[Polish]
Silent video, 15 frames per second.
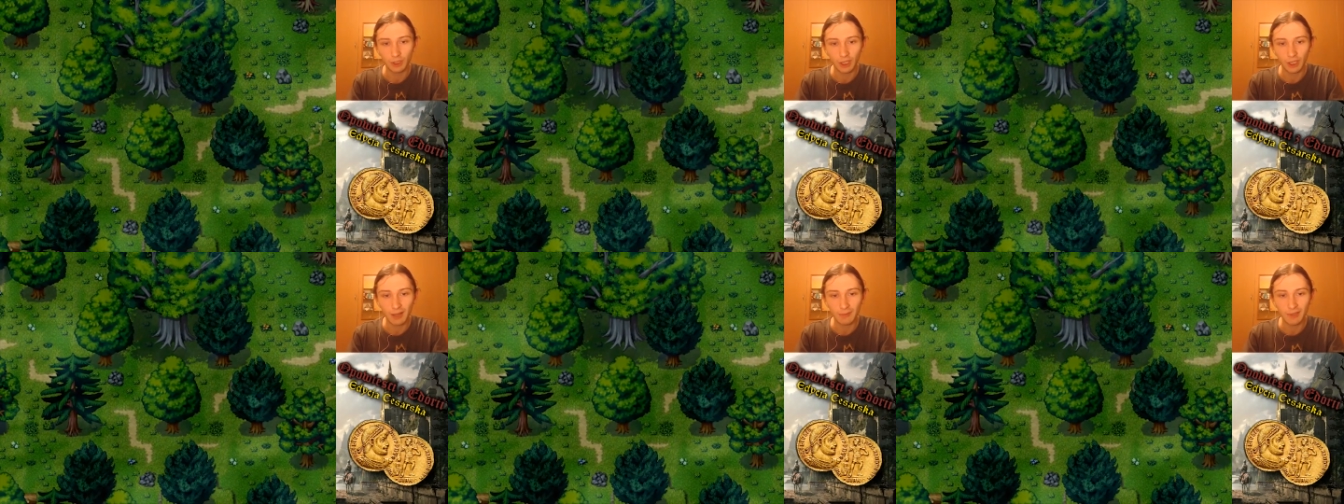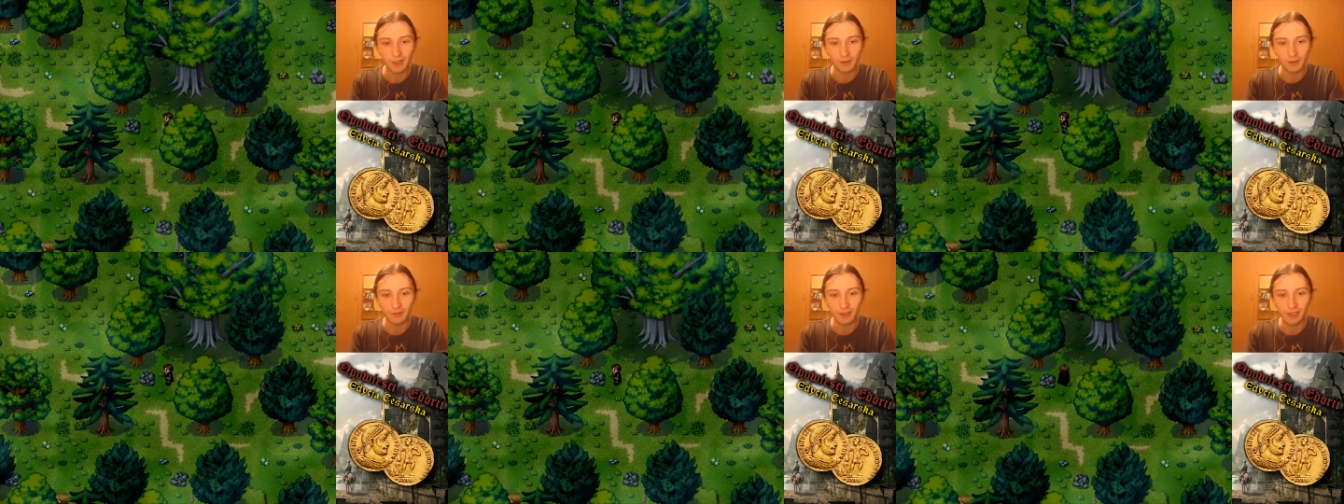
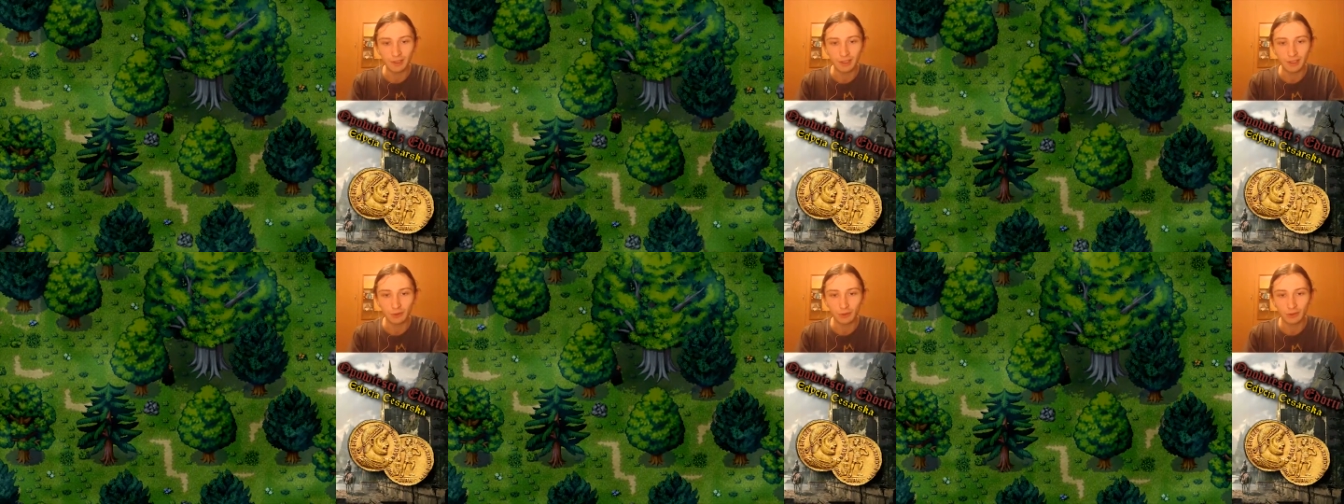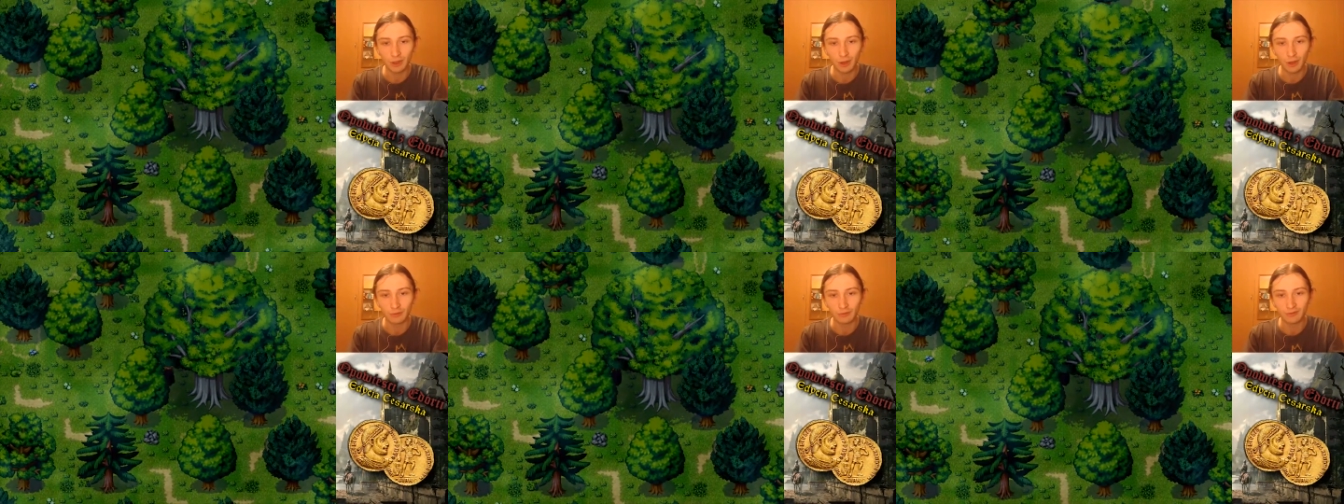Uciekamy! Wilcy tu
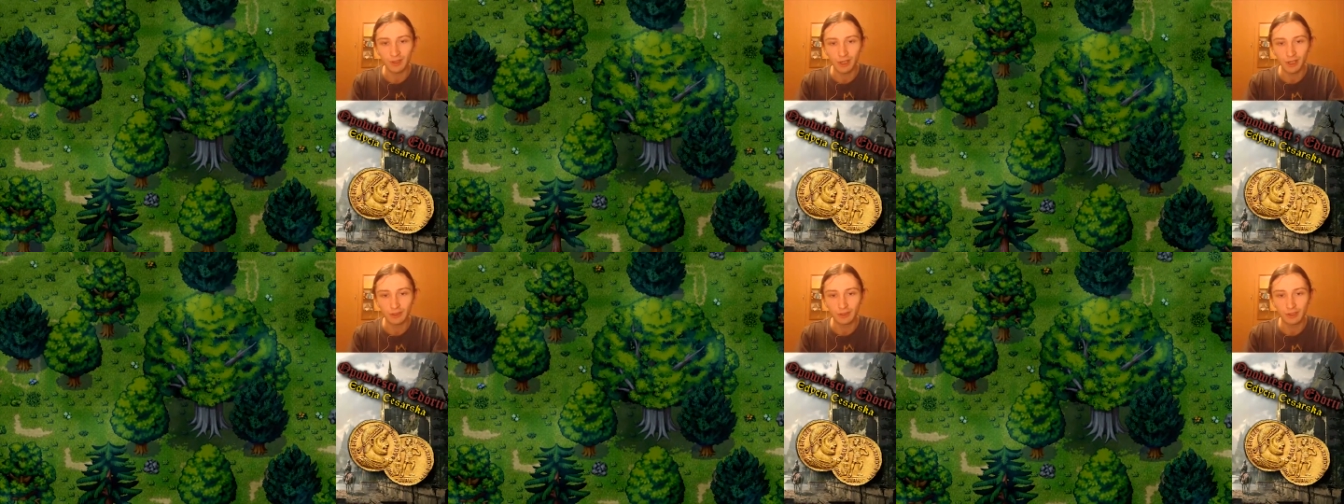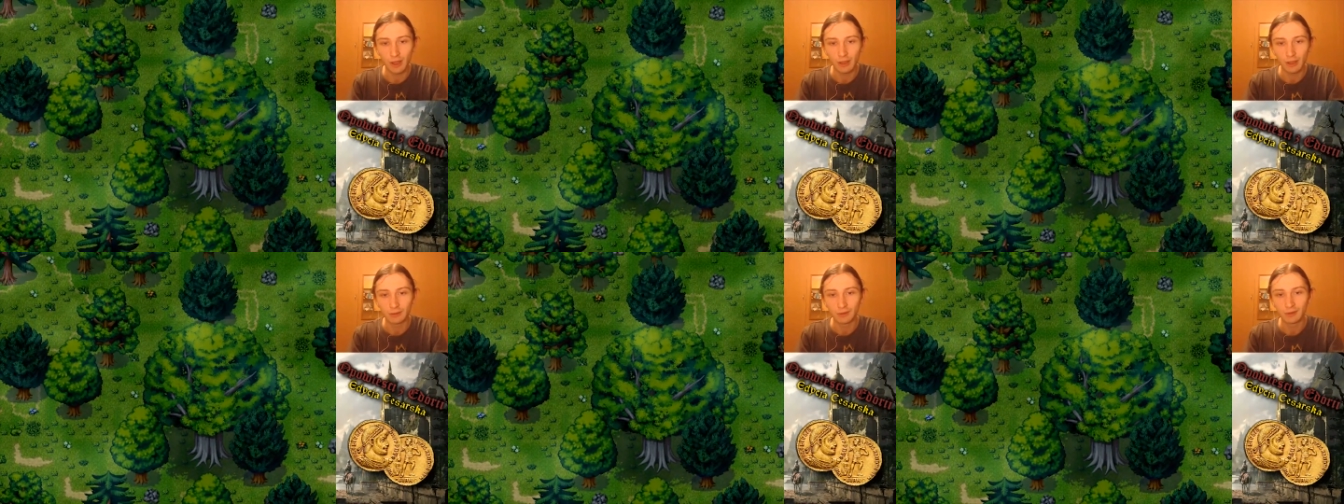są!
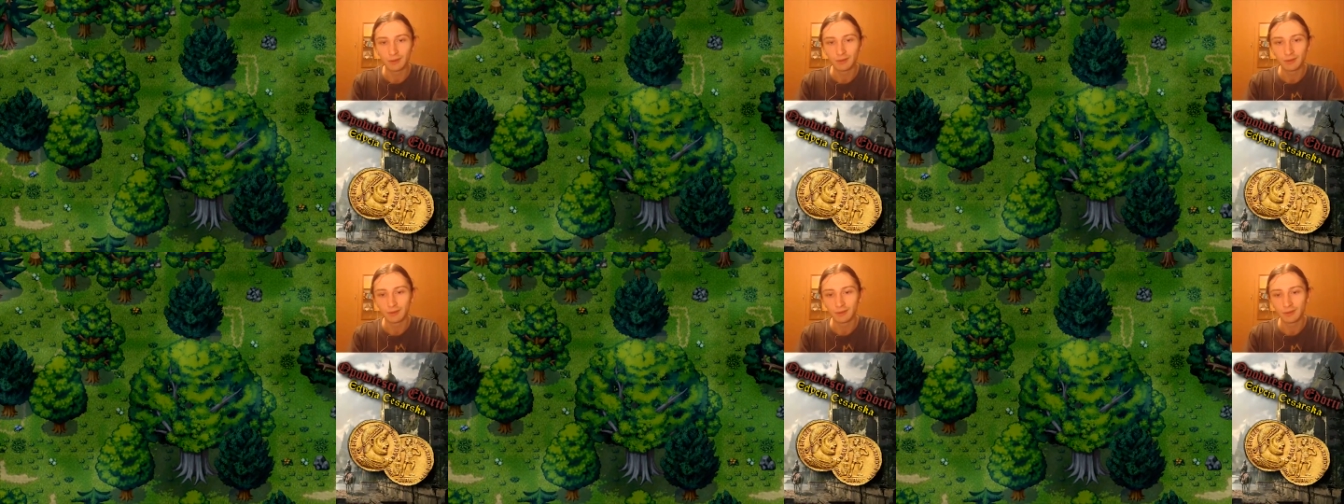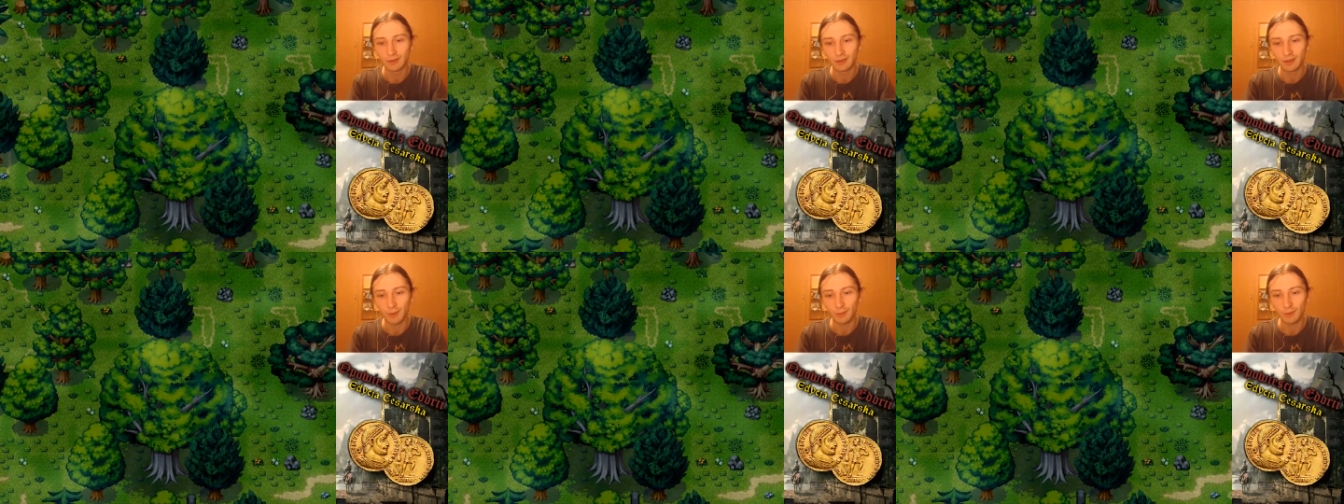Wilcy!
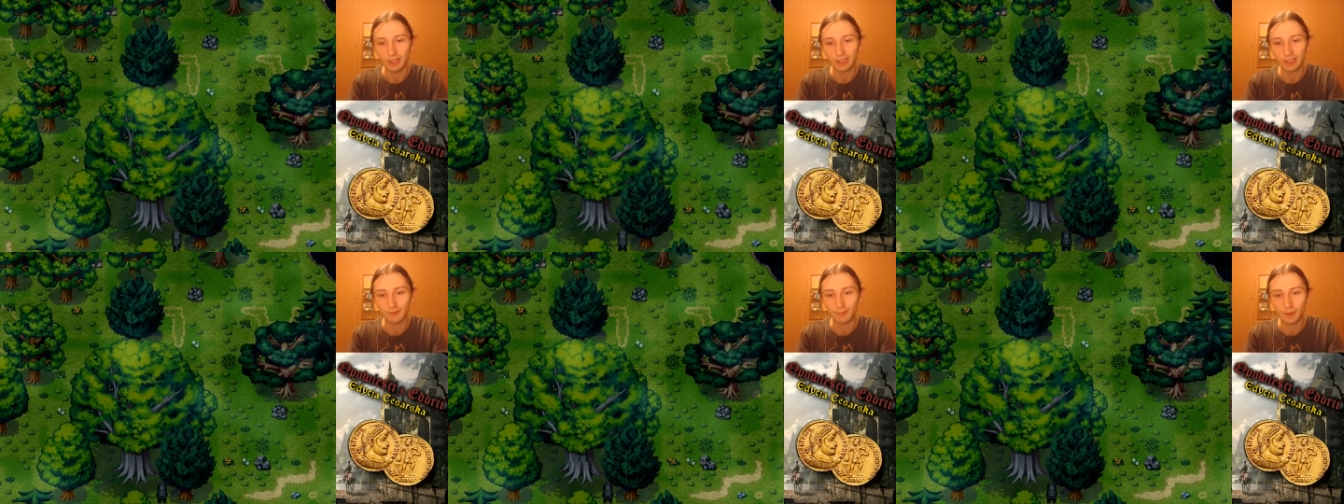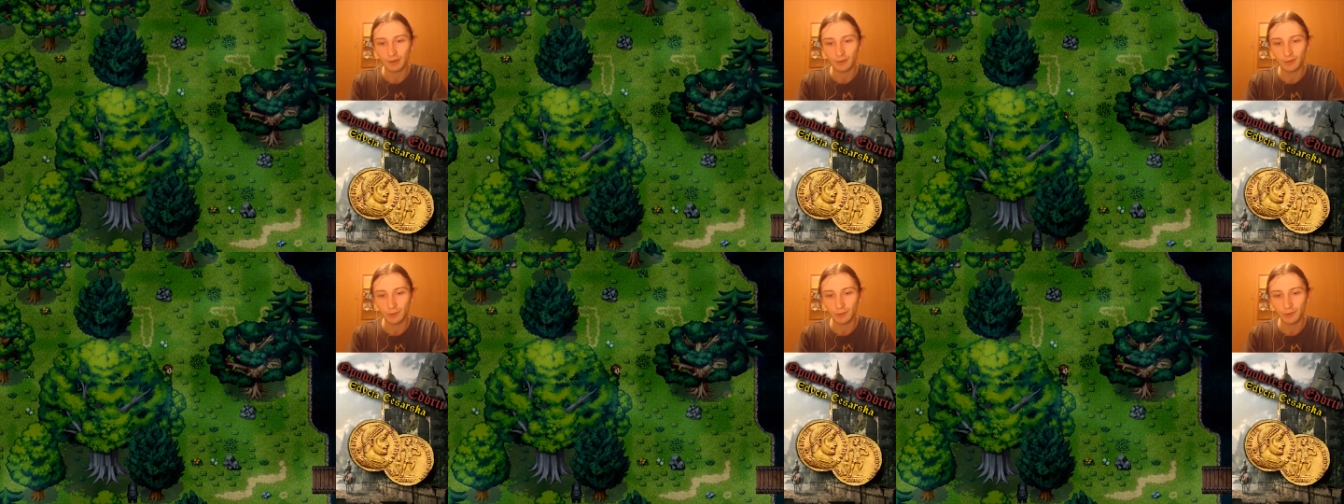Mogę tam w
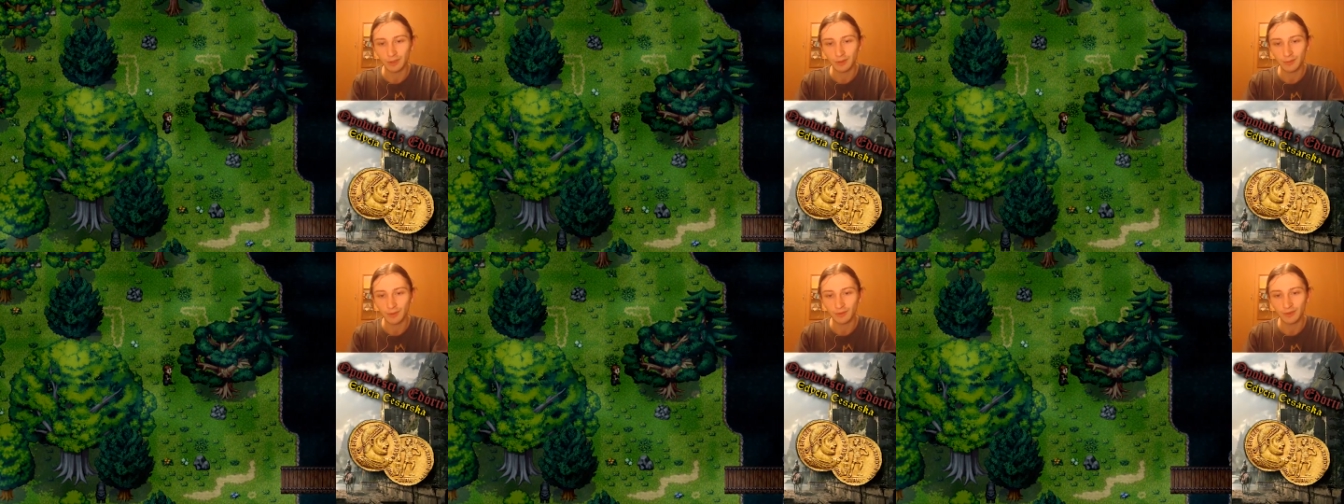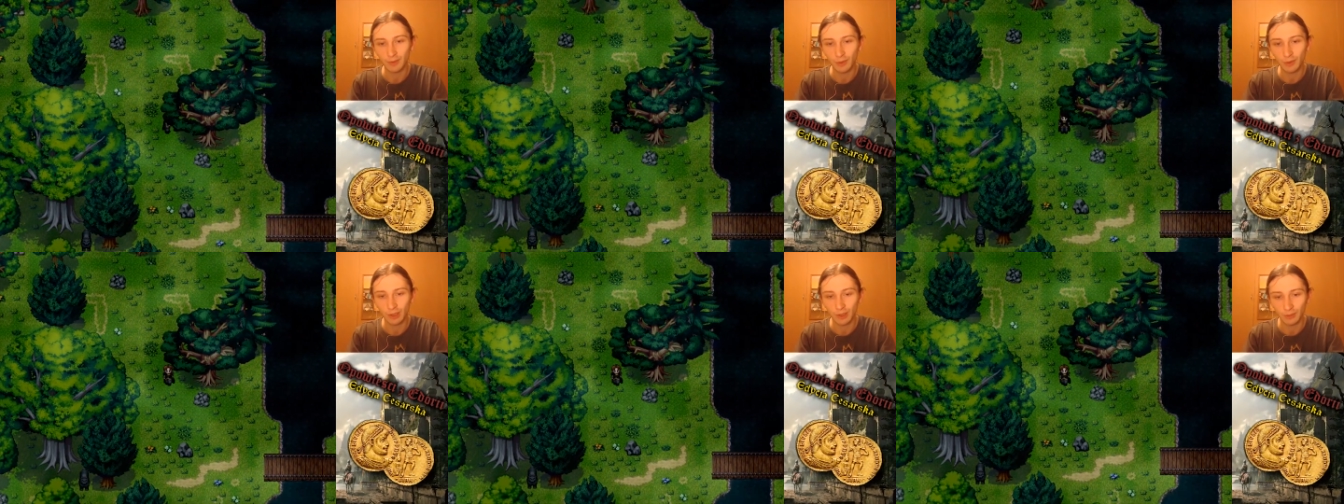prawo pójść?
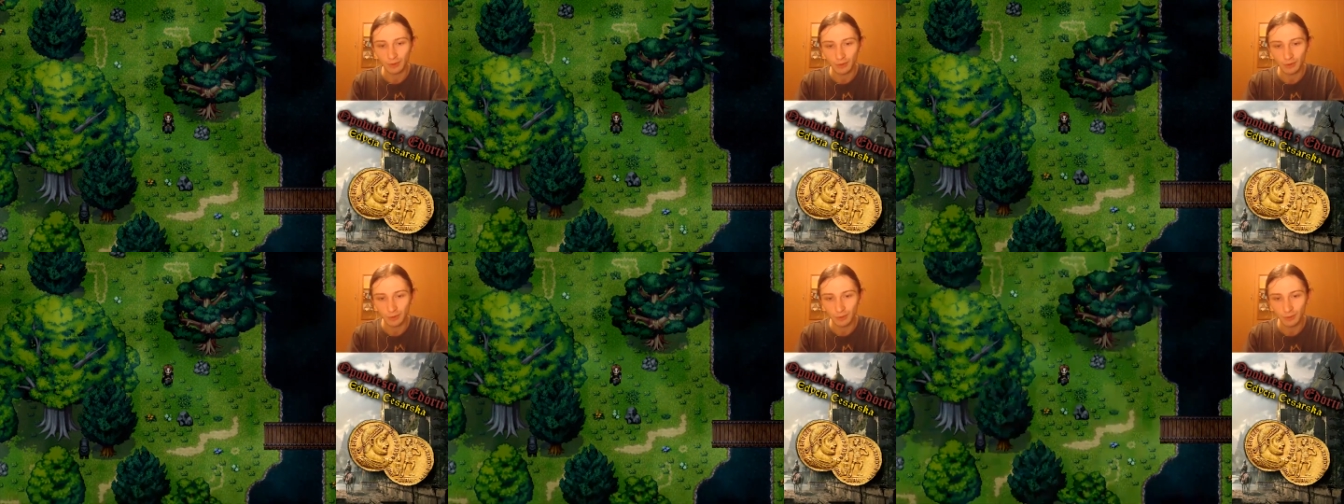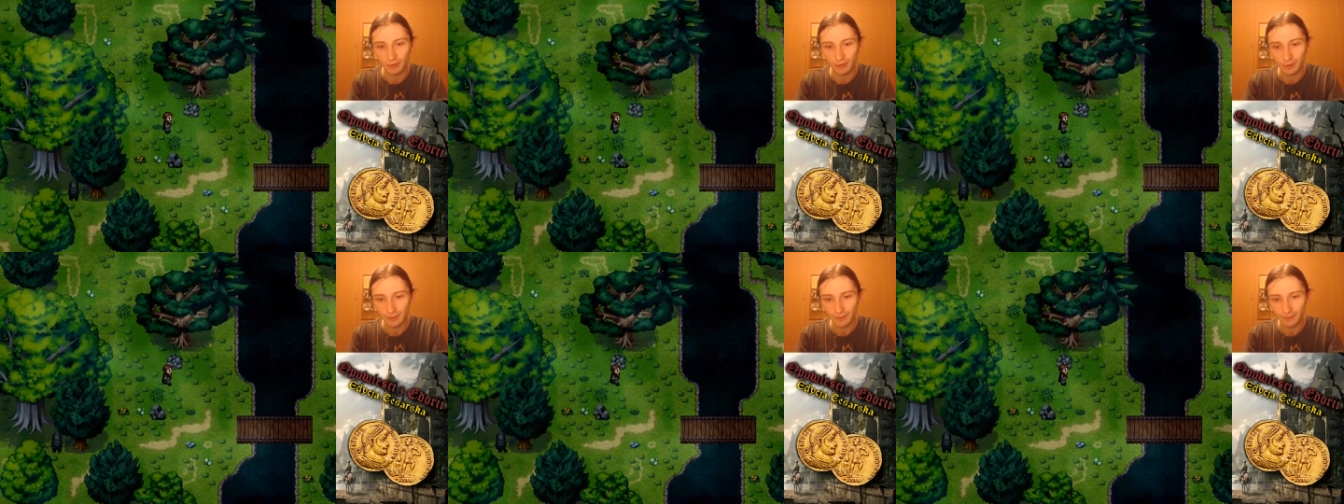Pewnie mogę, bo coś
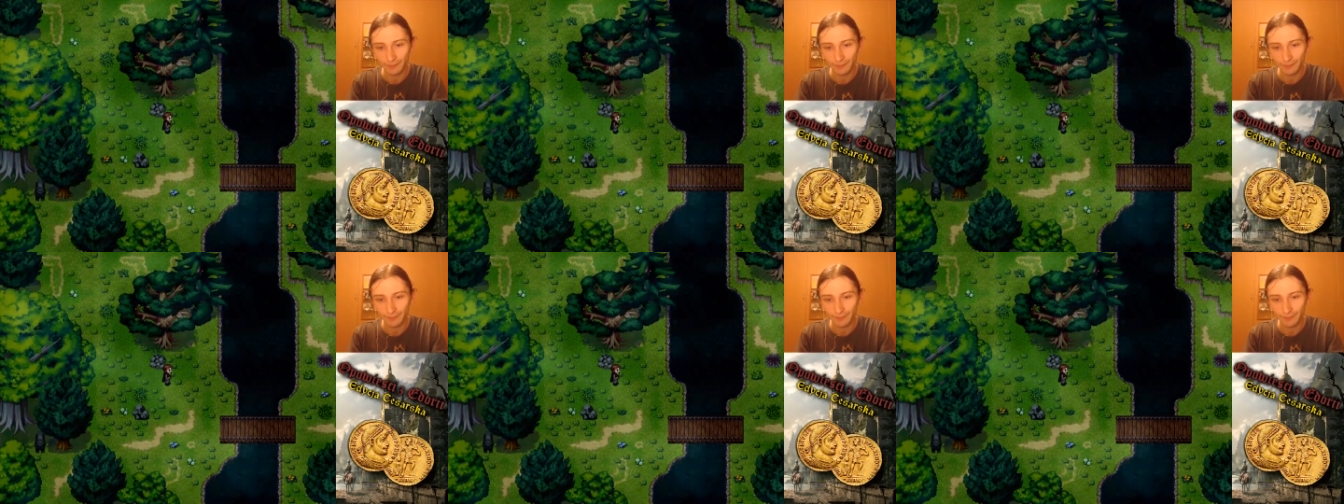tu...